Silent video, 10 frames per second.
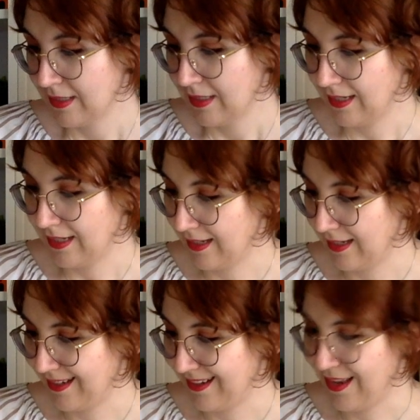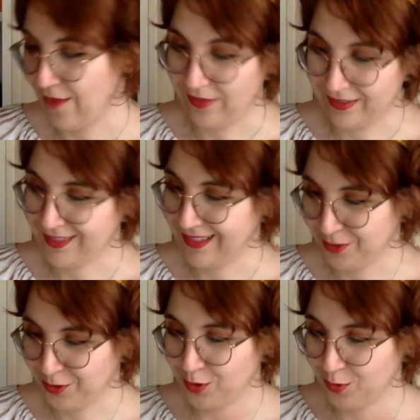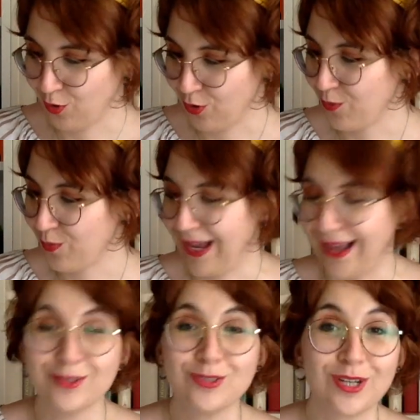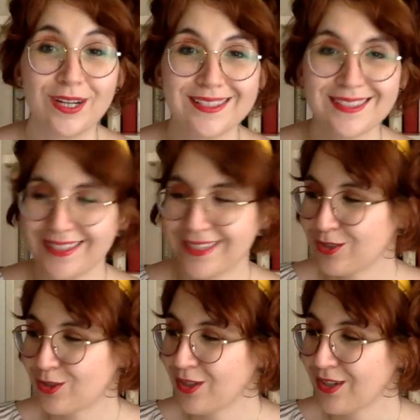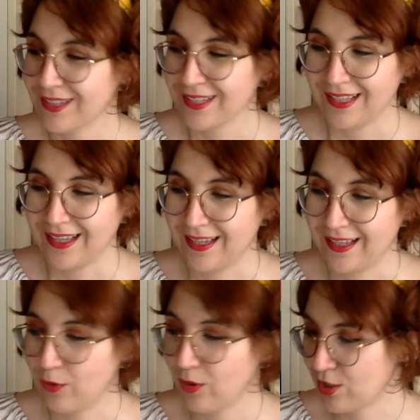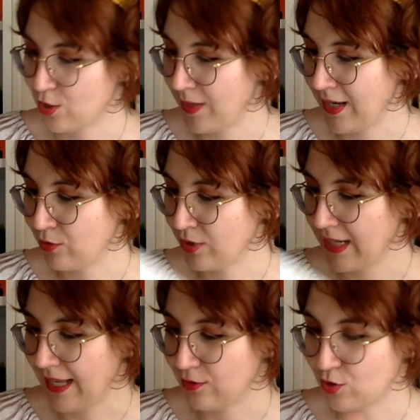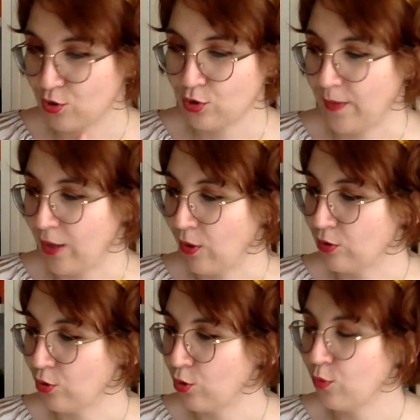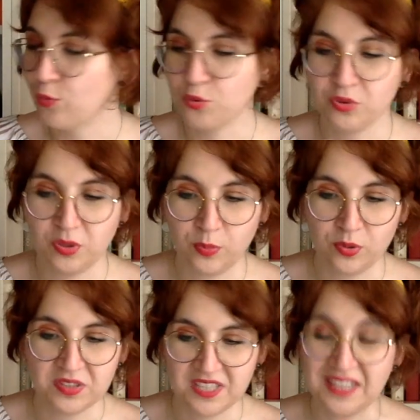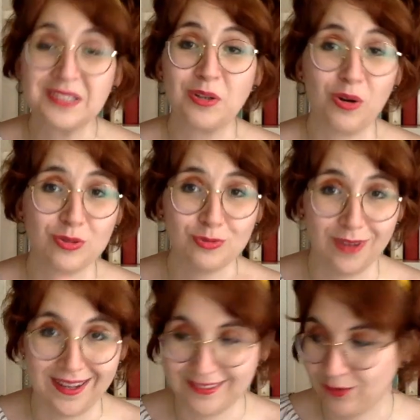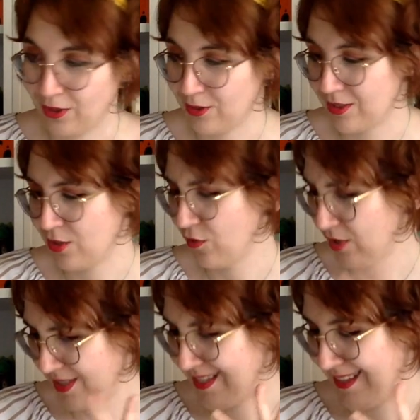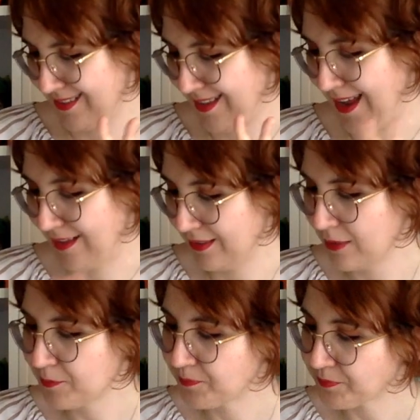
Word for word: eh, infatti tanti auguri di buon compleanno c'è anche scritto. Eh, questo me l'hanno regalato secondo me quando ho compiuto tipo 7-8 anni, una cosa forse 7 anni